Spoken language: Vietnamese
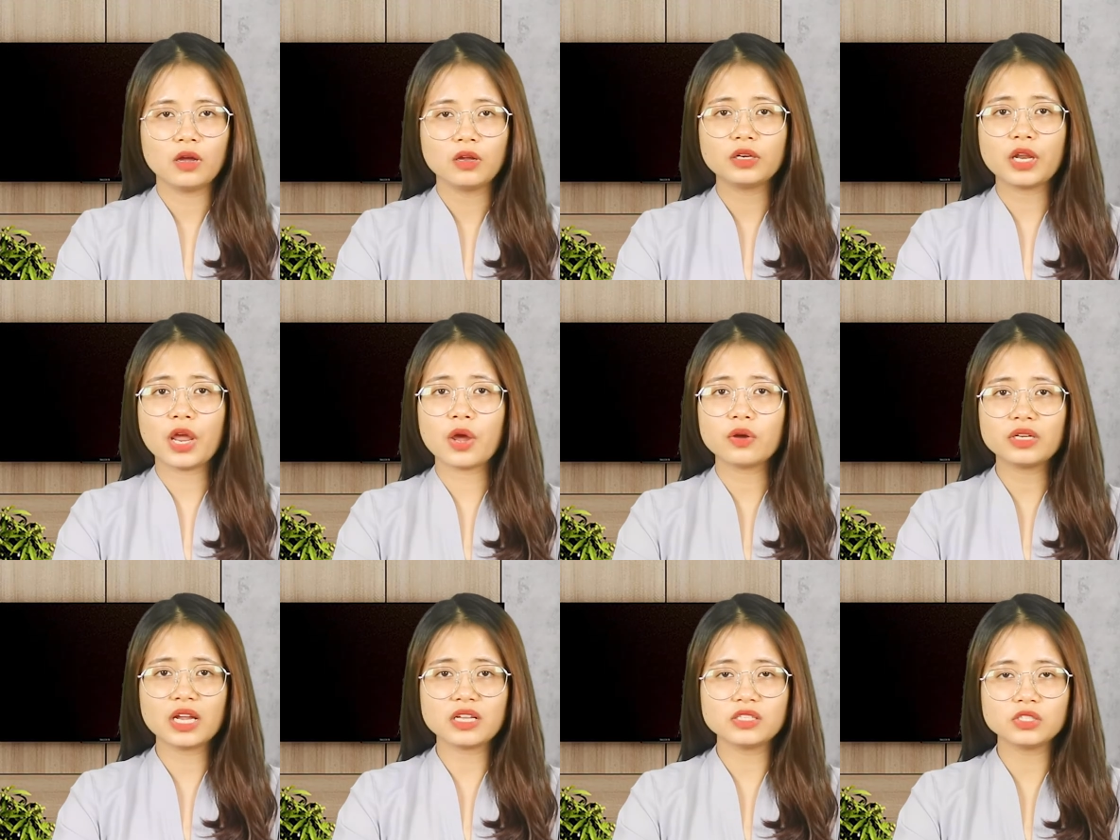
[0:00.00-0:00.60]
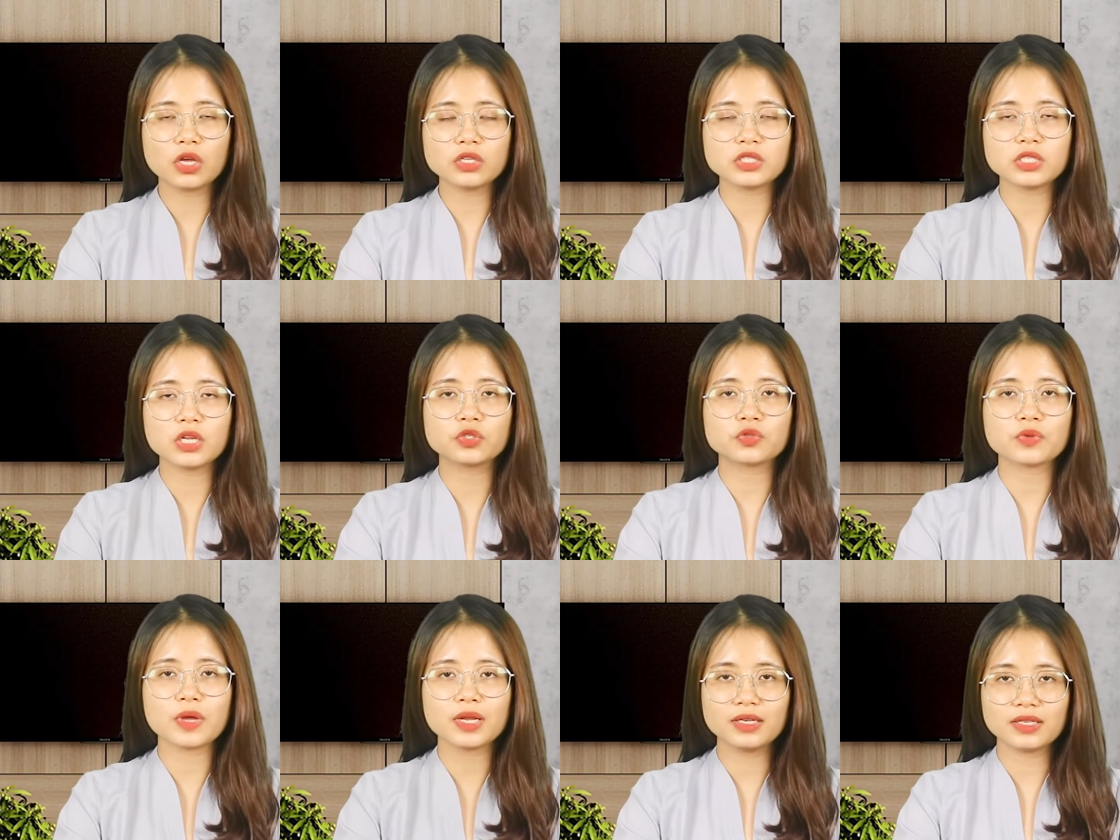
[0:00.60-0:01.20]
Nếu đã cho
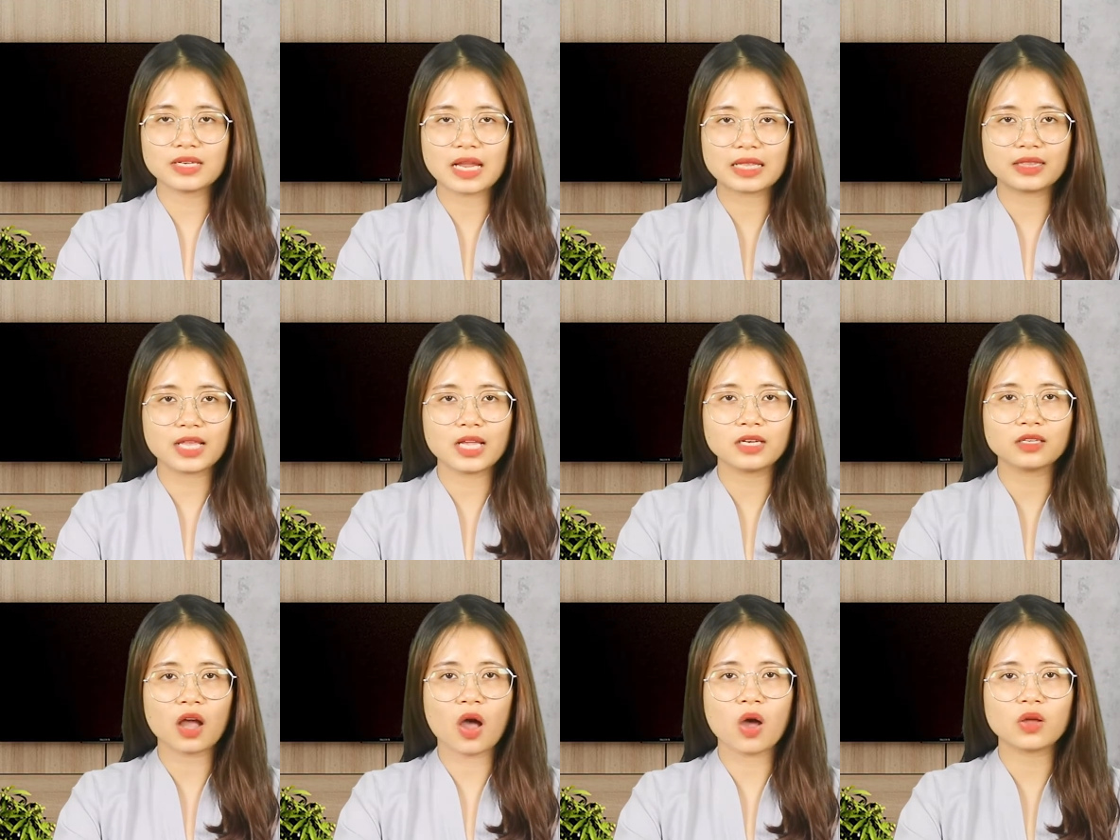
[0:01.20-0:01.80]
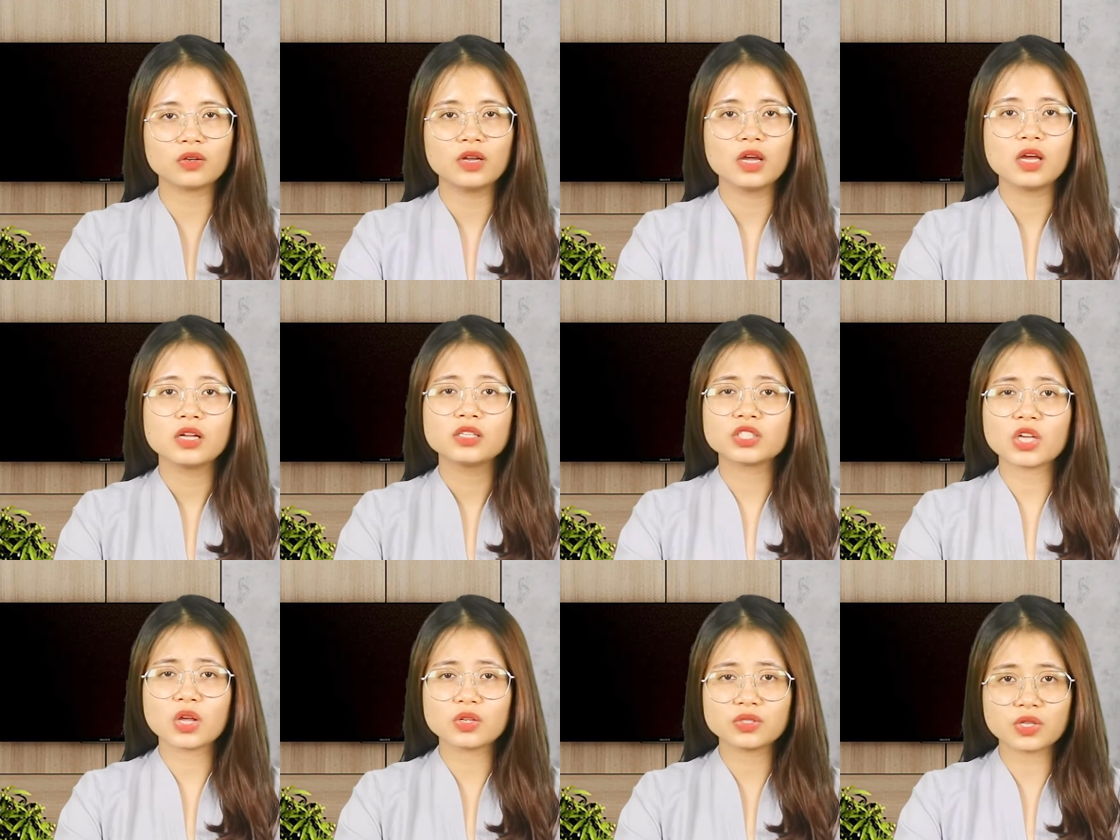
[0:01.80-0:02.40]
sơ suất đặt tên con
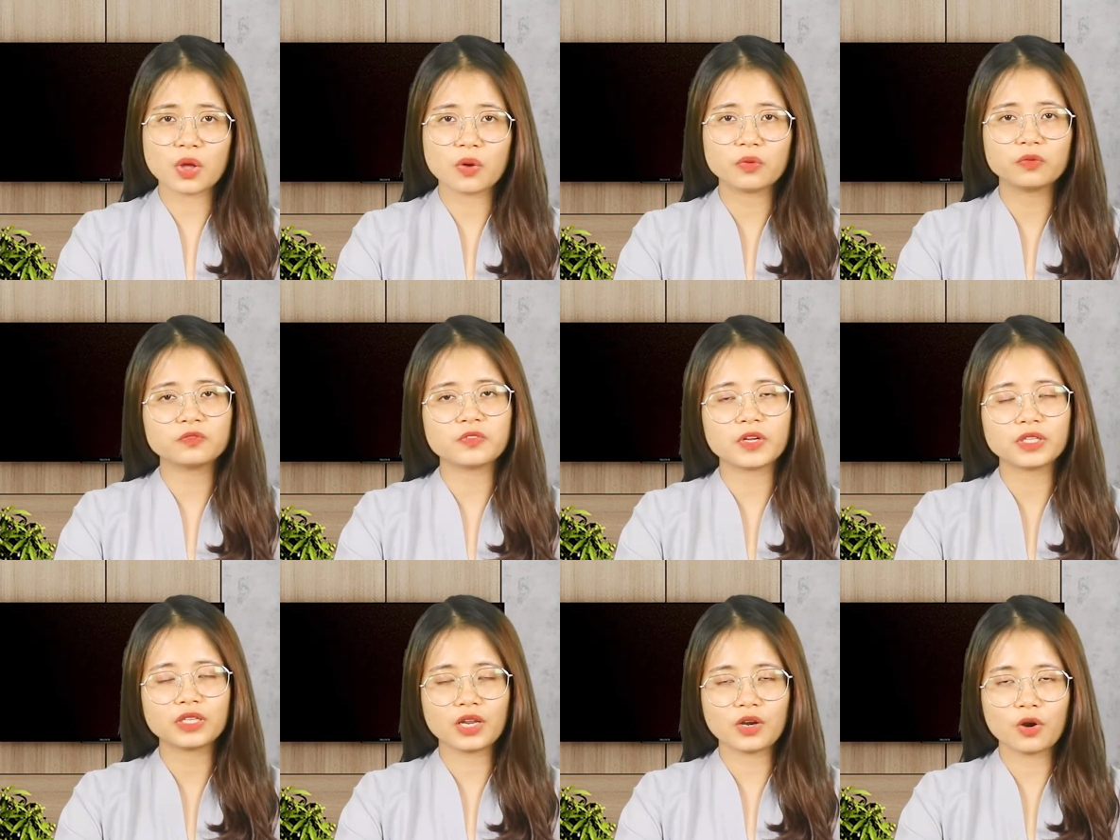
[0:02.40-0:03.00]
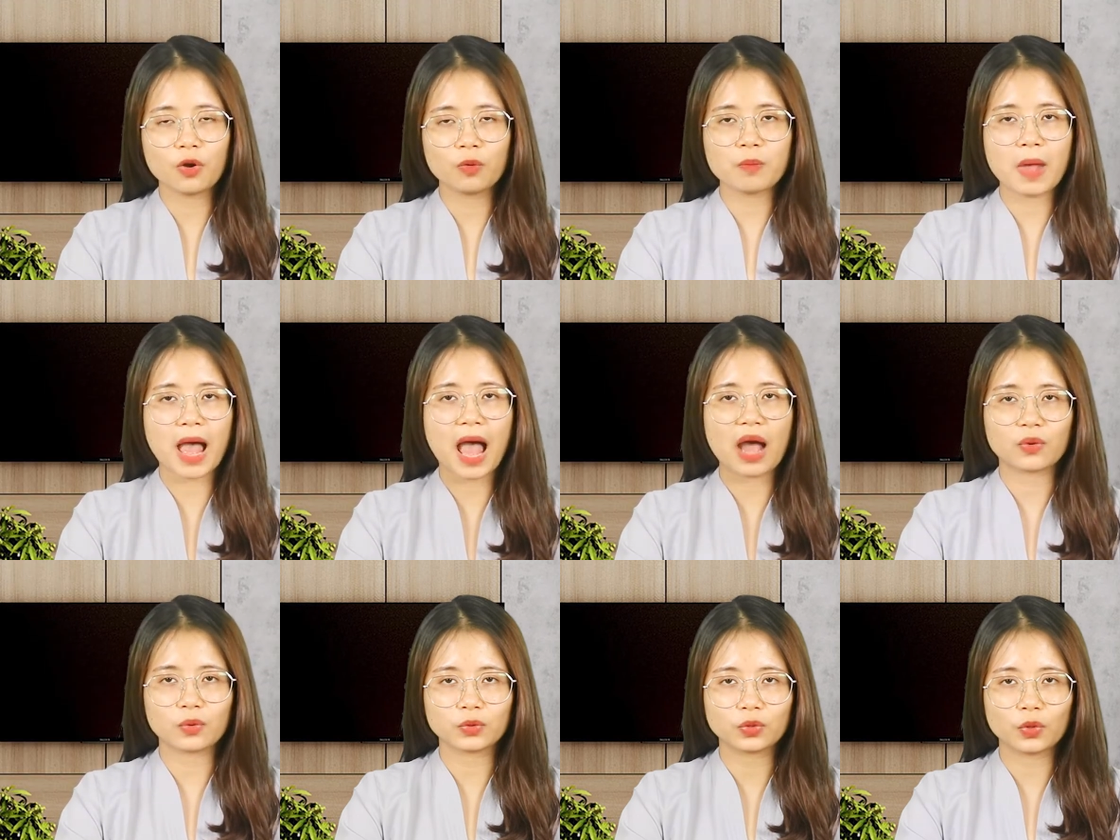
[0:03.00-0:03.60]
cho giống với tên ông
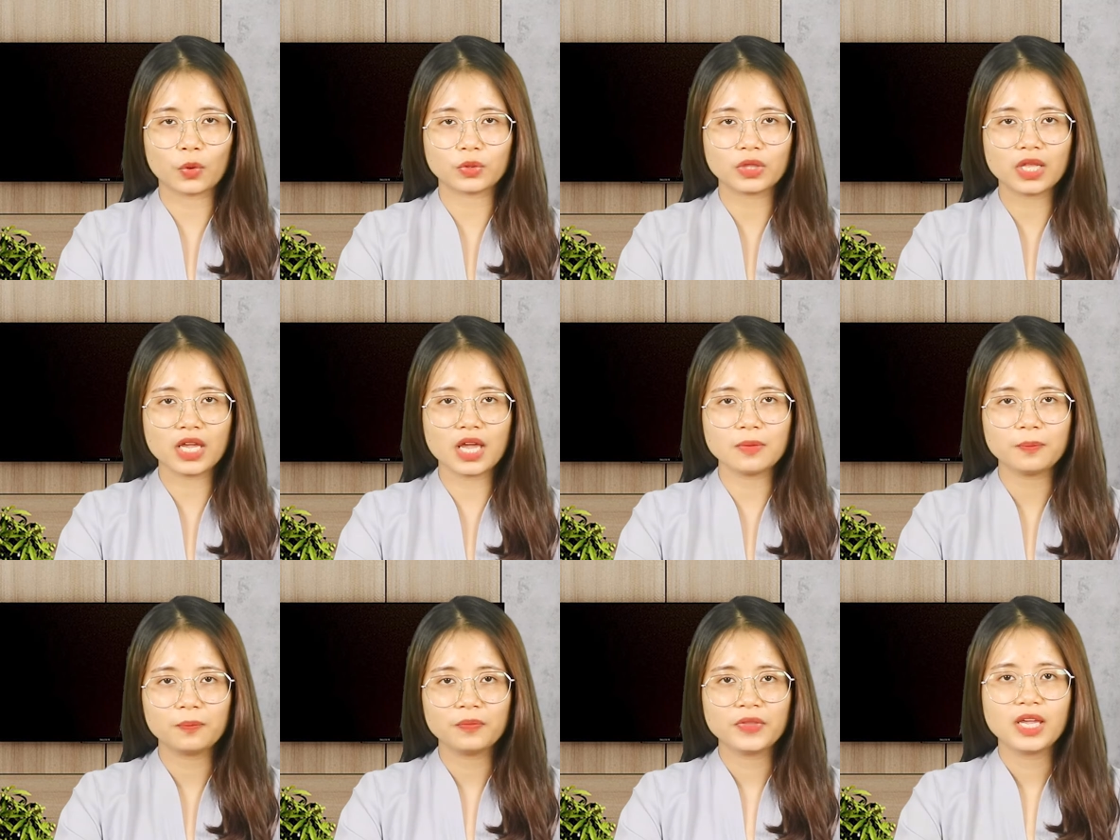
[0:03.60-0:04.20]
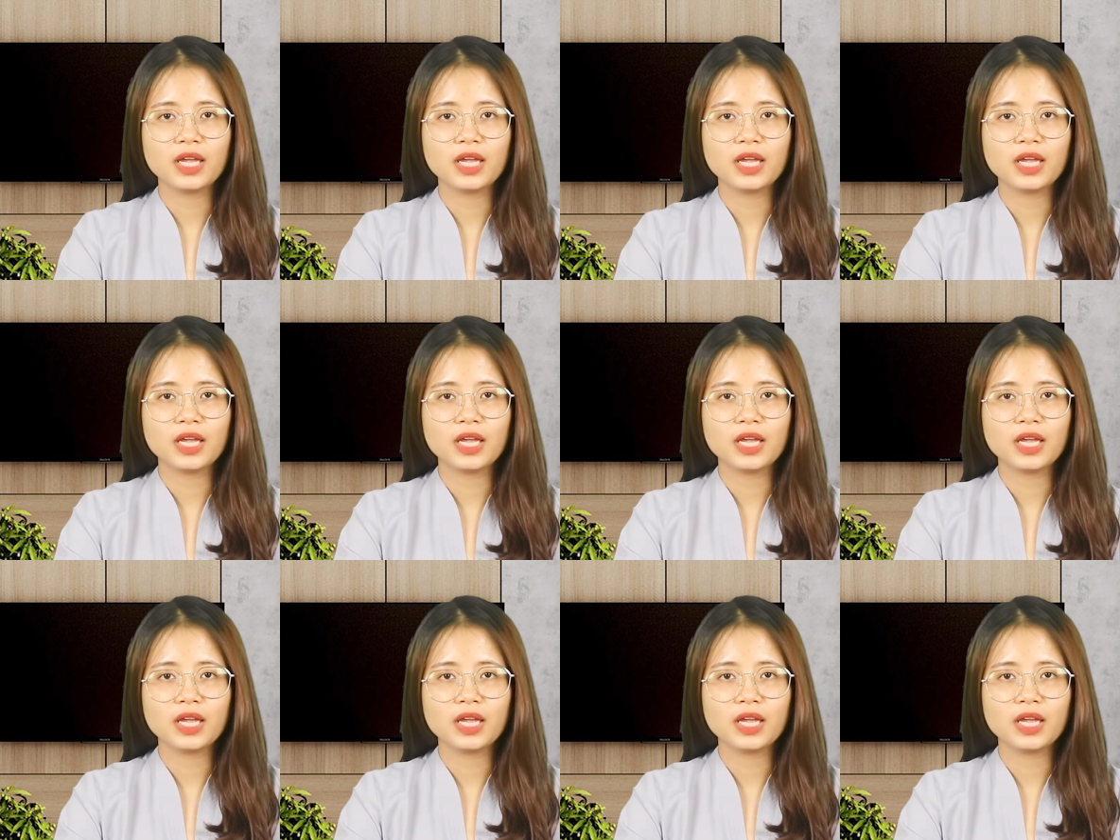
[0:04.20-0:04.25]
bà của tổ tiên